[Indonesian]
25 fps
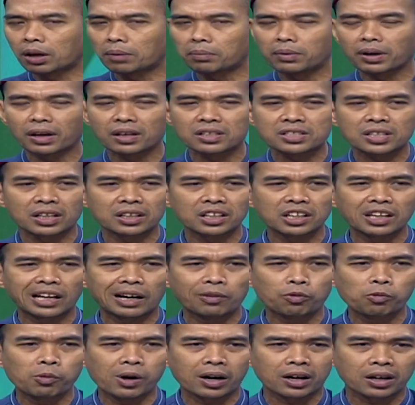dengan Sayyidina
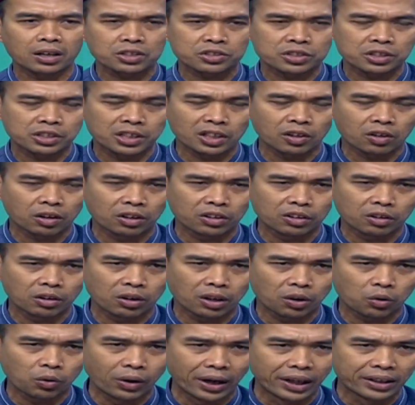Abu Bakar Siddiq
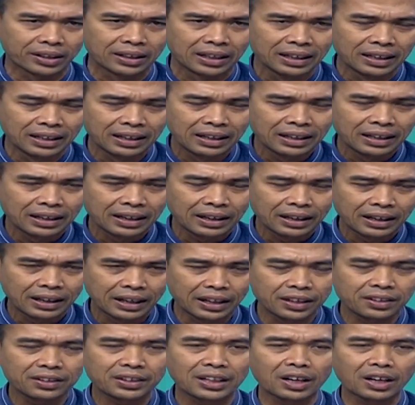radhiyallahu an. Idh